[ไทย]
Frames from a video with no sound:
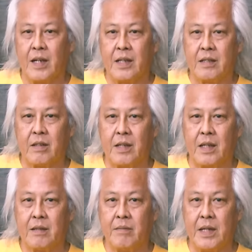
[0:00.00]
เล่นตอน
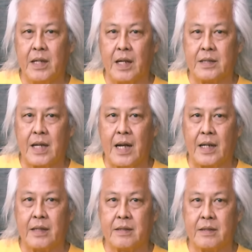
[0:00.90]
นั้นมีอาจา
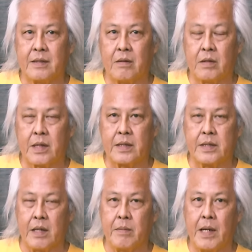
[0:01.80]
รย์ก็แก
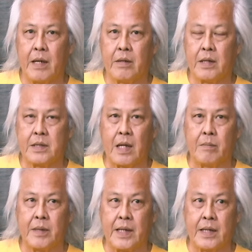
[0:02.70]
เสียไปแล้วนะอาจาร
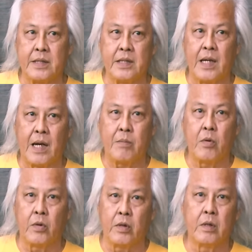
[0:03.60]
ย์พทัยจินดาพล